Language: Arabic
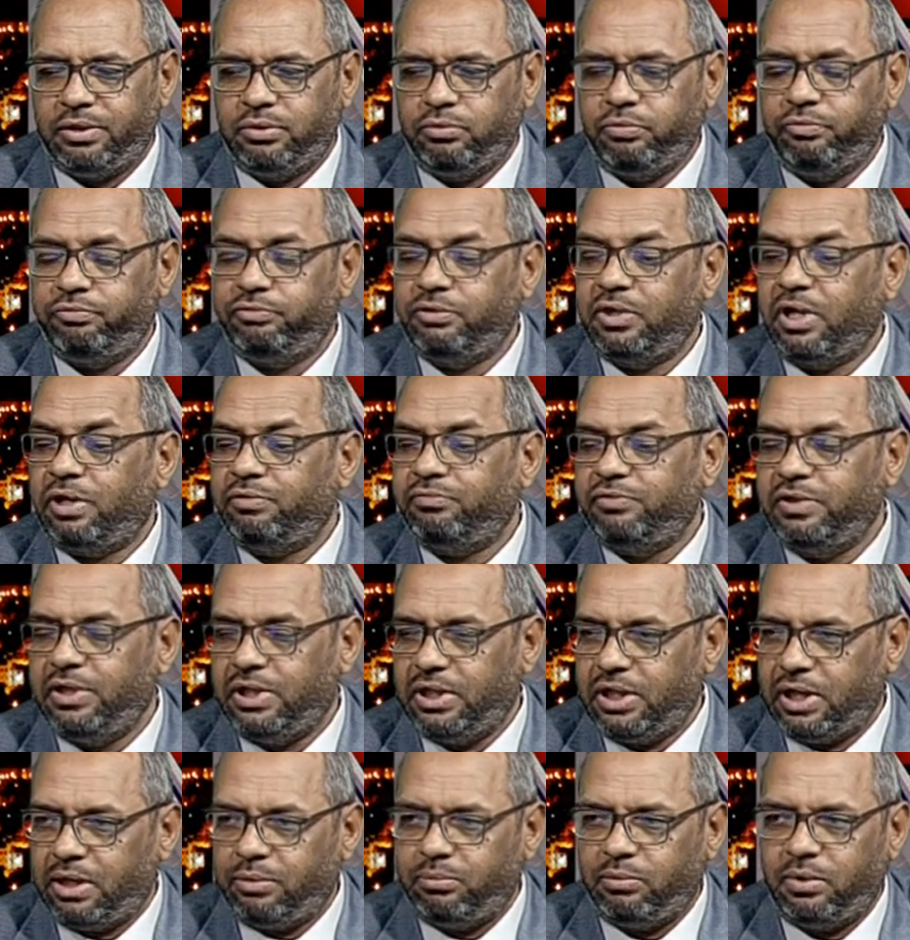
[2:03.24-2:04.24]
تفتح
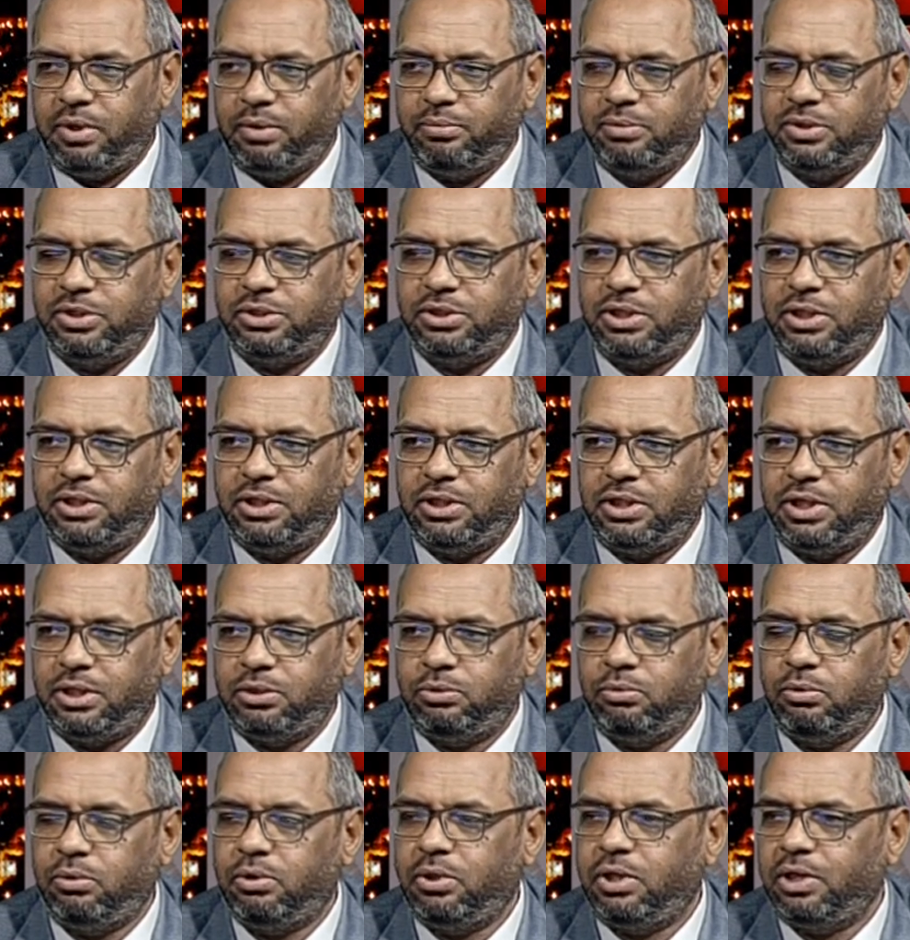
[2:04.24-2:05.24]
فيه أبواب الجنة
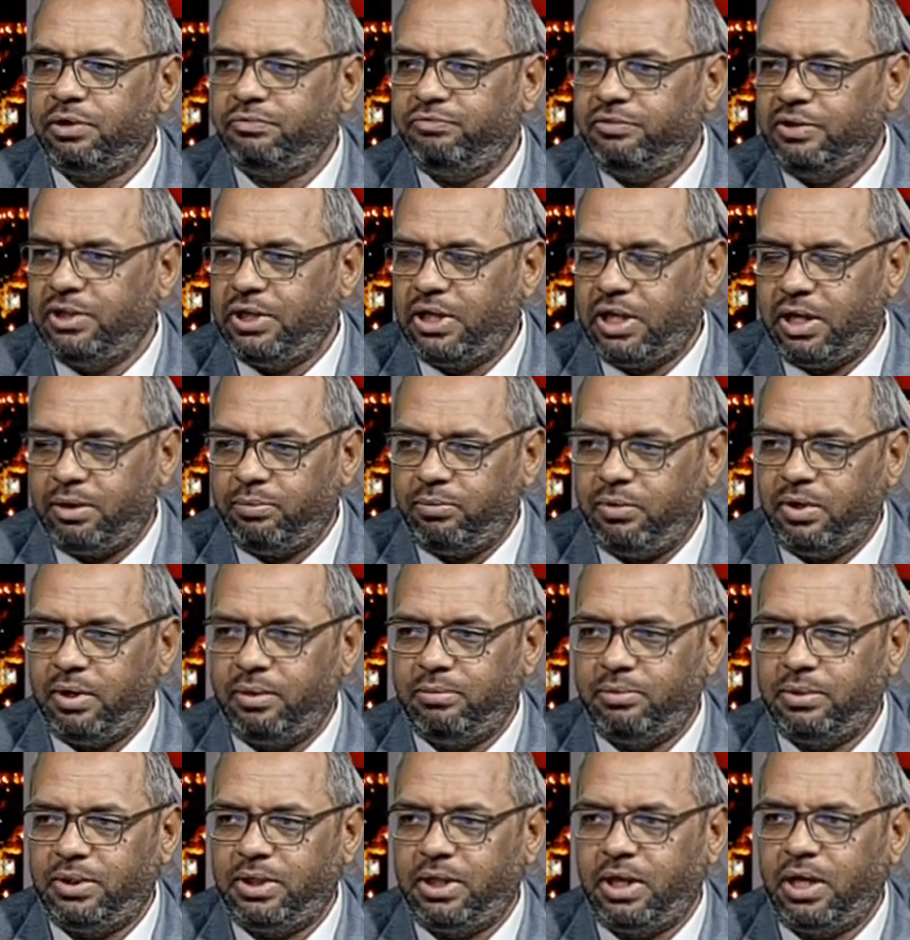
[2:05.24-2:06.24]
تغلق فيه
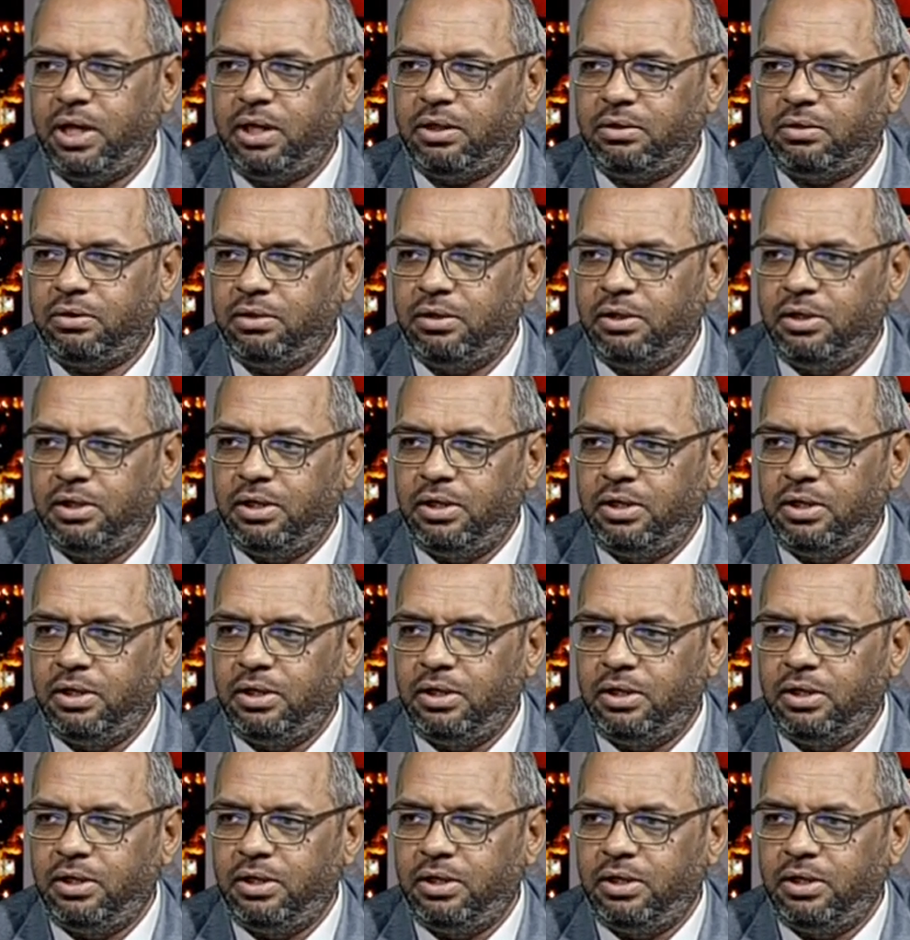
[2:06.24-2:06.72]
أبواب النار